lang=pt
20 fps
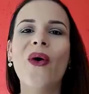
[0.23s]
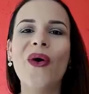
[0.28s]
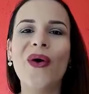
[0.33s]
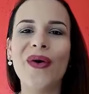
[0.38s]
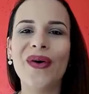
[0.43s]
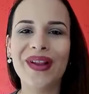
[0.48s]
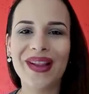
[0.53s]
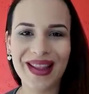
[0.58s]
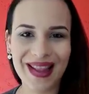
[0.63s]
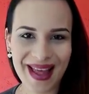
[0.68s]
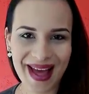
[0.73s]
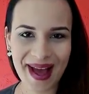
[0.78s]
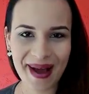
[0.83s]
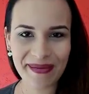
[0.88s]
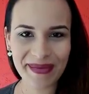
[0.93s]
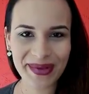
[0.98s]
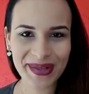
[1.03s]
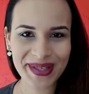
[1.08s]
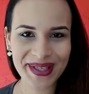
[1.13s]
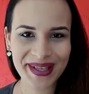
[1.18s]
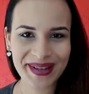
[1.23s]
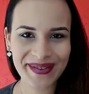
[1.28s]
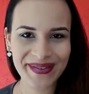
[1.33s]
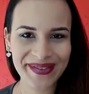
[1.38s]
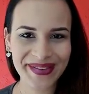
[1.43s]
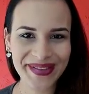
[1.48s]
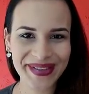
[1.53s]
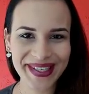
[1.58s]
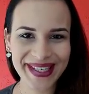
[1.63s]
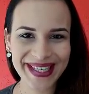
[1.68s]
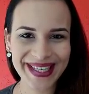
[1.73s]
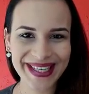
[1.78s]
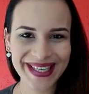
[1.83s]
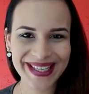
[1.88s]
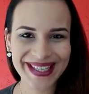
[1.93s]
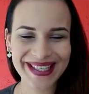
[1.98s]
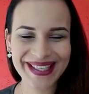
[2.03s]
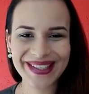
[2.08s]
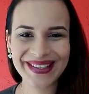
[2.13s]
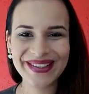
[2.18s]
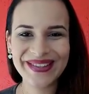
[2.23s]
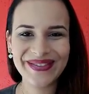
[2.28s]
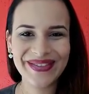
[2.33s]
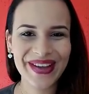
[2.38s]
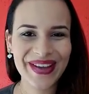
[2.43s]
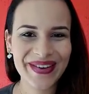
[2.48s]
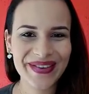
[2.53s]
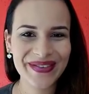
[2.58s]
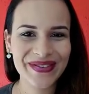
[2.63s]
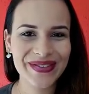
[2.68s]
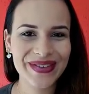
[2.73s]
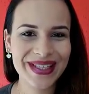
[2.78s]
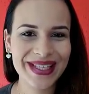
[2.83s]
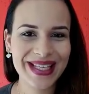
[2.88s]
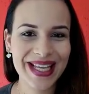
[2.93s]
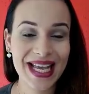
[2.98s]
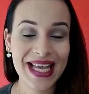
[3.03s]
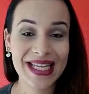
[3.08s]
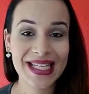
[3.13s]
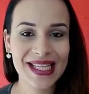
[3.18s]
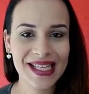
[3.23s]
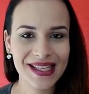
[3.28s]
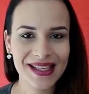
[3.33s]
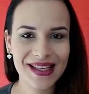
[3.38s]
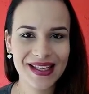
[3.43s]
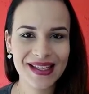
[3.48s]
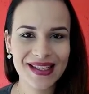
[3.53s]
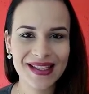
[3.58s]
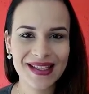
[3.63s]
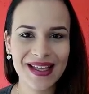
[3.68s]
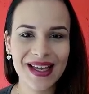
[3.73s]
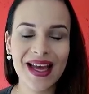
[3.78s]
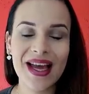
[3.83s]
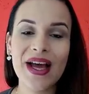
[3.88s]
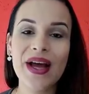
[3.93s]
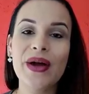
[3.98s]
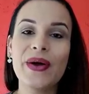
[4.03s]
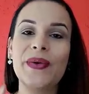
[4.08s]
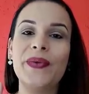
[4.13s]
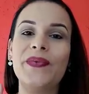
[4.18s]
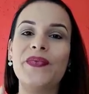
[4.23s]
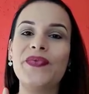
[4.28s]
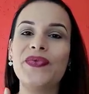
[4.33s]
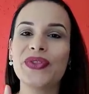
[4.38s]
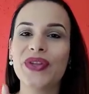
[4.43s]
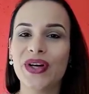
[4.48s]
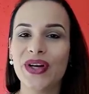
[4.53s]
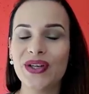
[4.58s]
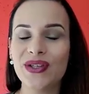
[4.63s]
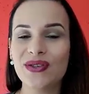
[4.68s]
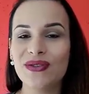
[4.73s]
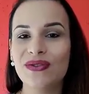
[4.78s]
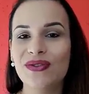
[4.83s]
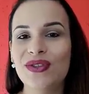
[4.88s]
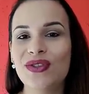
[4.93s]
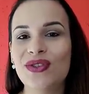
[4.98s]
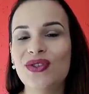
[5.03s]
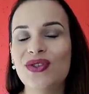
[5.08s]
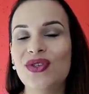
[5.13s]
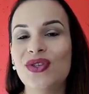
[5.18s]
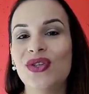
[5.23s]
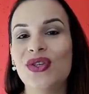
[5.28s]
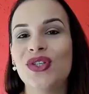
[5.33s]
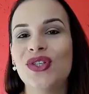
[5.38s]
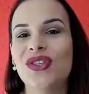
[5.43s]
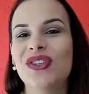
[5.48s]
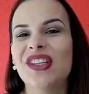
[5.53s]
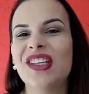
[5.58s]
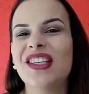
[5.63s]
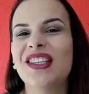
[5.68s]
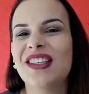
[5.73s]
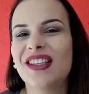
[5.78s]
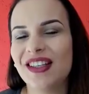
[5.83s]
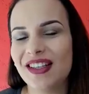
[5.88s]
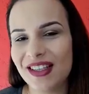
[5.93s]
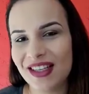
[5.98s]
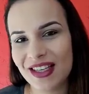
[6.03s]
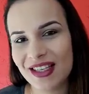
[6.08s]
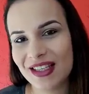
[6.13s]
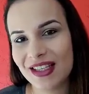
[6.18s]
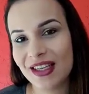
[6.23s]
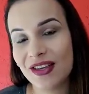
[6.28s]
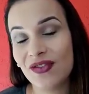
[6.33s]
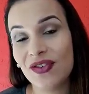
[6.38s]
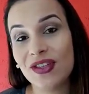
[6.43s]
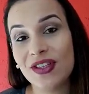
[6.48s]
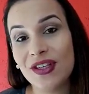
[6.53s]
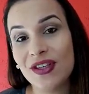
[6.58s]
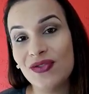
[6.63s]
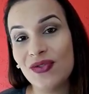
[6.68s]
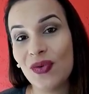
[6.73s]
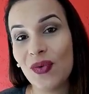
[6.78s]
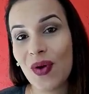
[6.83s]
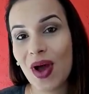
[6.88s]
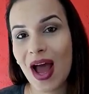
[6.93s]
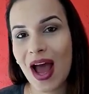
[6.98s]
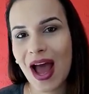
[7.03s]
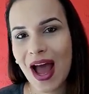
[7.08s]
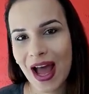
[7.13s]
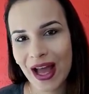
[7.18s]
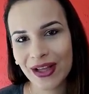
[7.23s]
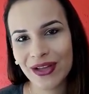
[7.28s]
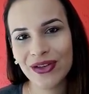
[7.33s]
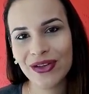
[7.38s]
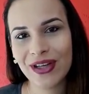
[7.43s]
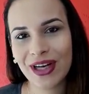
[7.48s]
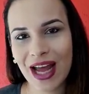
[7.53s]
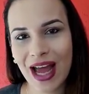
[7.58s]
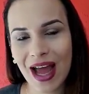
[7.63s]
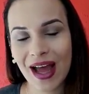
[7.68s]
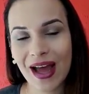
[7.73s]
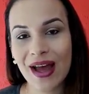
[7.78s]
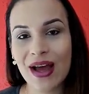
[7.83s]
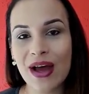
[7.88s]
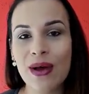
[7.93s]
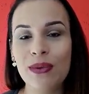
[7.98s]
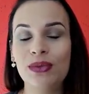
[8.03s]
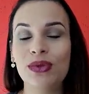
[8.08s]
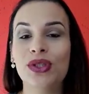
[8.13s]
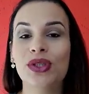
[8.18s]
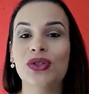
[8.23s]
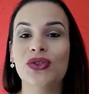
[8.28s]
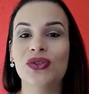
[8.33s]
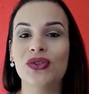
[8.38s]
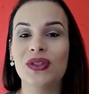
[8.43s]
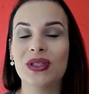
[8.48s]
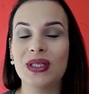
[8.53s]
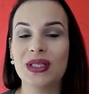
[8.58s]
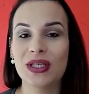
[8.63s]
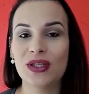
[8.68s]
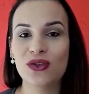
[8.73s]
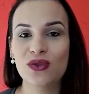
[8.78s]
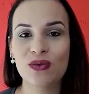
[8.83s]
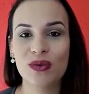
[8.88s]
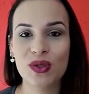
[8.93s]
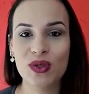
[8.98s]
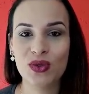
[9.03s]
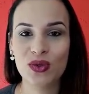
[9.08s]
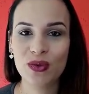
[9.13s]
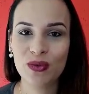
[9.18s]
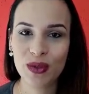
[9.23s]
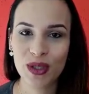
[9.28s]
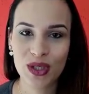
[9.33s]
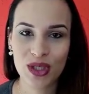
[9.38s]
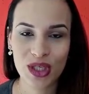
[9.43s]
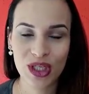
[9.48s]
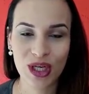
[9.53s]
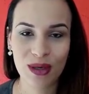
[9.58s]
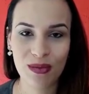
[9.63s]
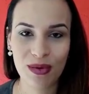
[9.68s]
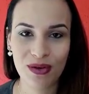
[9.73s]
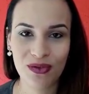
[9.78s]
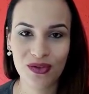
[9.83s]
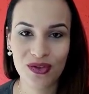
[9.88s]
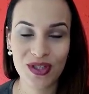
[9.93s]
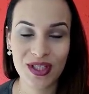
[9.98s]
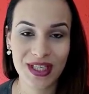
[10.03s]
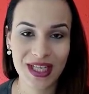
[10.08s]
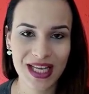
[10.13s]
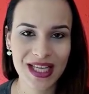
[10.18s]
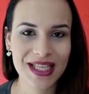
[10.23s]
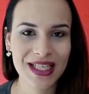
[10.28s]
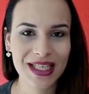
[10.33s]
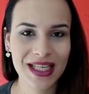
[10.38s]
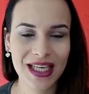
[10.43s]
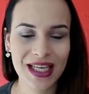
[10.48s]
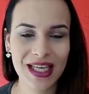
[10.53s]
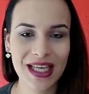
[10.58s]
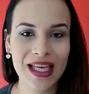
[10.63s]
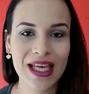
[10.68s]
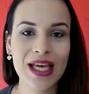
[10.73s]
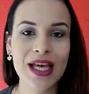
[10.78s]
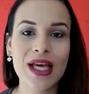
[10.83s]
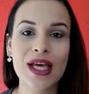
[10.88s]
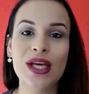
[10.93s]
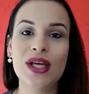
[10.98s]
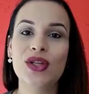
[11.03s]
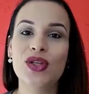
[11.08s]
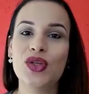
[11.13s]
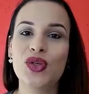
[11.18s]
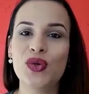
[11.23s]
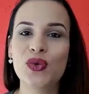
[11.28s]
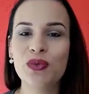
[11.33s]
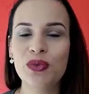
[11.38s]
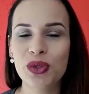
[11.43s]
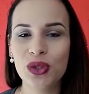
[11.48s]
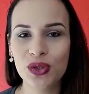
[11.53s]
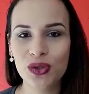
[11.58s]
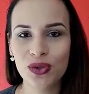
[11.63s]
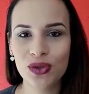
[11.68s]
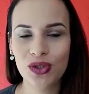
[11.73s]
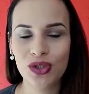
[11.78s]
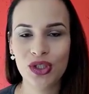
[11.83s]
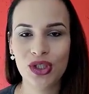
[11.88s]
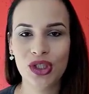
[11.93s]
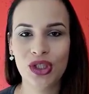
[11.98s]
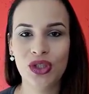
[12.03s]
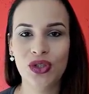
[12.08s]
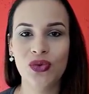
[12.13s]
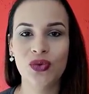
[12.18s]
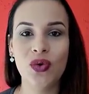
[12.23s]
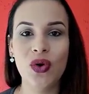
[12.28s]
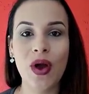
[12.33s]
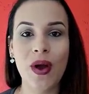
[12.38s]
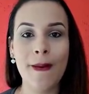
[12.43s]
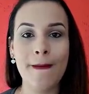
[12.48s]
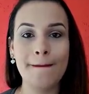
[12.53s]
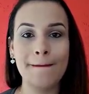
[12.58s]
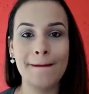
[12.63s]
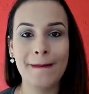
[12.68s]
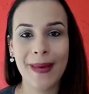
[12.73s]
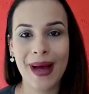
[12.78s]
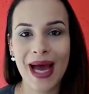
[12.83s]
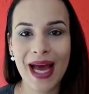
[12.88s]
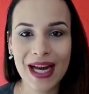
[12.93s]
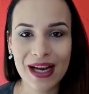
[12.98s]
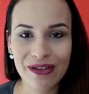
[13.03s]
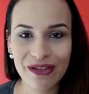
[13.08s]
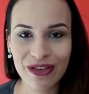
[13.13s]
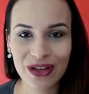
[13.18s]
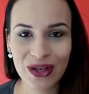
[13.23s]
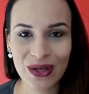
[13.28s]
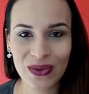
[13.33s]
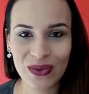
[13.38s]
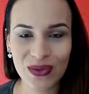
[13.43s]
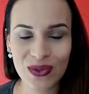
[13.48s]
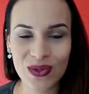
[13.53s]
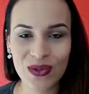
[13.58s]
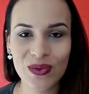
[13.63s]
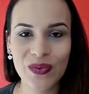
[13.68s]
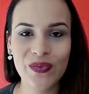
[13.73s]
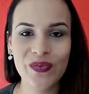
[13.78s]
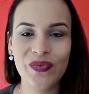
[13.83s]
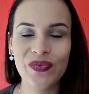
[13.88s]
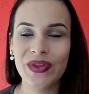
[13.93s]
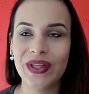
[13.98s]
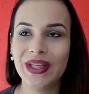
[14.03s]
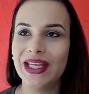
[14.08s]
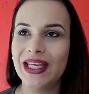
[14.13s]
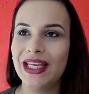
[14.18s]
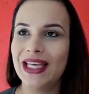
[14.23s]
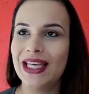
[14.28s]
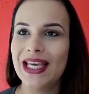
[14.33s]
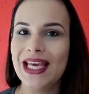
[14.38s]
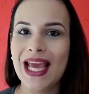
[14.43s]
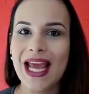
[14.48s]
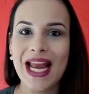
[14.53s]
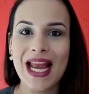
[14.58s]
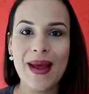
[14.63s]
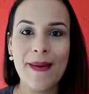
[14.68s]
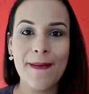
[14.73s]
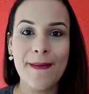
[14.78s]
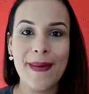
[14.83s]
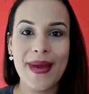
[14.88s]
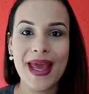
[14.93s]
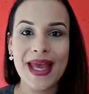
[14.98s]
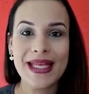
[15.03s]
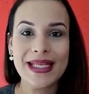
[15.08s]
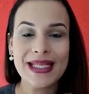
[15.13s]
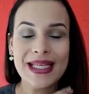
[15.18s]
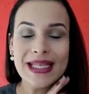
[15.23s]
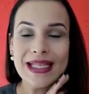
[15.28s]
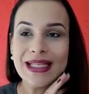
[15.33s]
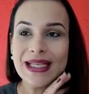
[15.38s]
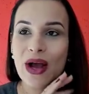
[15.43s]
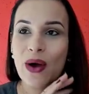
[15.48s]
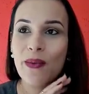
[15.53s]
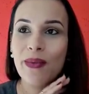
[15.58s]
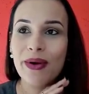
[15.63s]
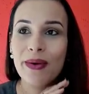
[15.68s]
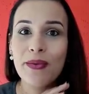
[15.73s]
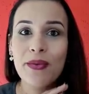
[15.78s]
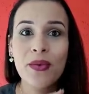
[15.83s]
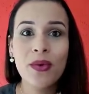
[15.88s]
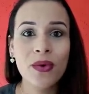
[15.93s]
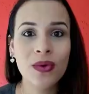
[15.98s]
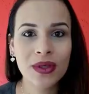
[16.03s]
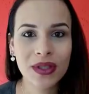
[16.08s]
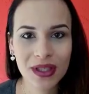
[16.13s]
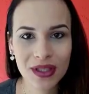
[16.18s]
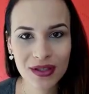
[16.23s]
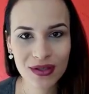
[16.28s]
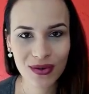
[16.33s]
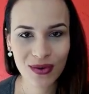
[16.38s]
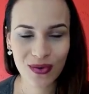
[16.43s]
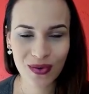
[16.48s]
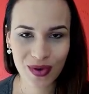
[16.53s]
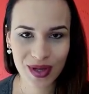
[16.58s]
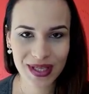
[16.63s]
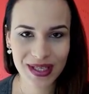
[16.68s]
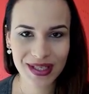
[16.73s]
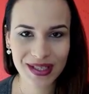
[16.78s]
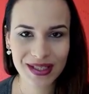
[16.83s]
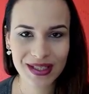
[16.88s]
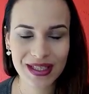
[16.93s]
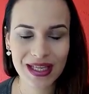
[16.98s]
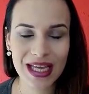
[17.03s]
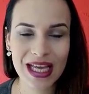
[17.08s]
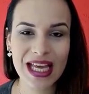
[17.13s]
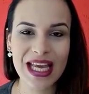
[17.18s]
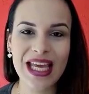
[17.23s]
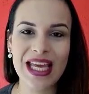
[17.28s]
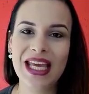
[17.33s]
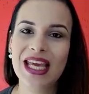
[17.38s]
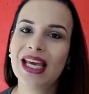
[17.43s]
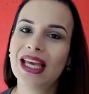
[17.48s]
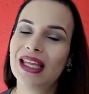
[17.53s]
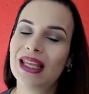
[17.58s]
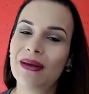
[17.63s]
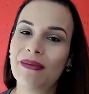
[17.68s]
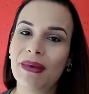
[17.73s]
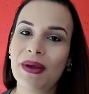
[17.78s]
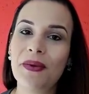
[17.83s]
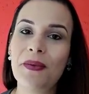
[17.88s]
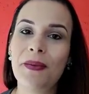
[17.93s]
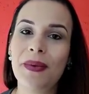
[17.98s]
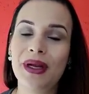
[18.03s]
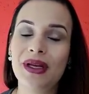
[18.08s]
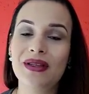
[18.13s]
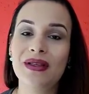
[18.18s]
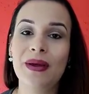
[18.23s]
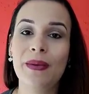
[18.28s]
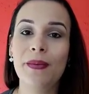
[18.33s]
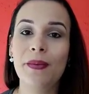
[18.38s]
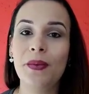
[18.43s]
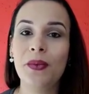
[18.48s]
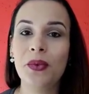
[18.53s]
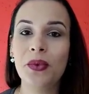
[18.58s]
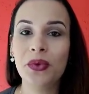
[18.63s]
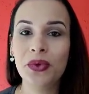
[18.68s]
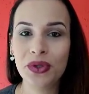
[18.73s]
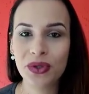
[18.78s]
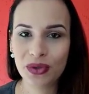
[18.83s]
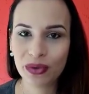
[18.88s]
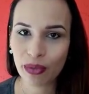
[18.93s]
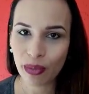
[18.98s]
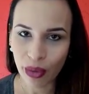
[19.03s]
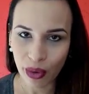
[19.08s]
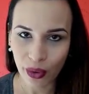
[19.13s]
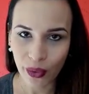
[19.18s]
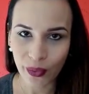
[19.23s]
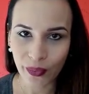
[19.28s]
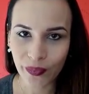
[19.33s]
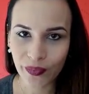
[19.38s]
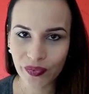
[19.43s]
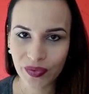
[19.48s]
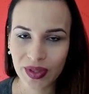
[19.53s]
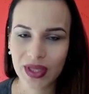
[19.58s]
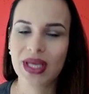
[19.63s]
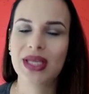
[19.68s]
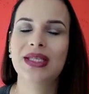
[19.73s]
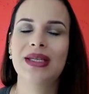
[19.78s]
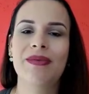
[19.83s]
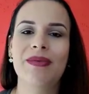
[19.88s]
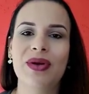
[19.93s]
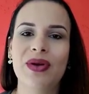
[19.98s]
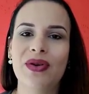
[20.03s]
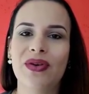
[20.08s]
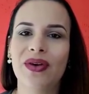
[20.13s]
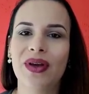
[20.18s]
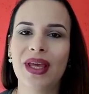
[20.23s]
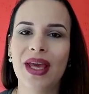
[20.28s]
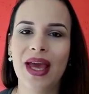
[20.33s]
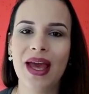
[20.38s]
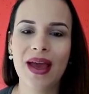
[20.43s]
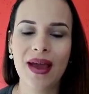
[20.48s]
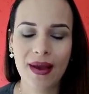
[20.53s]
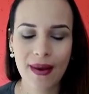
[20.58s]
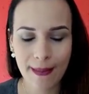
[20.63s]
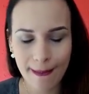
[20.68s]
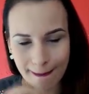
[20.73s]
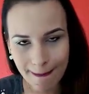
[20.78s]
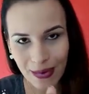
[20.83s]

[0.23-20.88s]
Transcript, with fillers: Olá, meus amores, tudo bem com vocês, lindas? No nosso vídeo de hoje eu tenho certeza que vocês vão adorar, porque eu tô trazendo uma super dica para vocês aqui de um produtinho maravilhoso, que ele é essencial para muitas coisas e que também o preço é muito bom. Quer saber qual que é?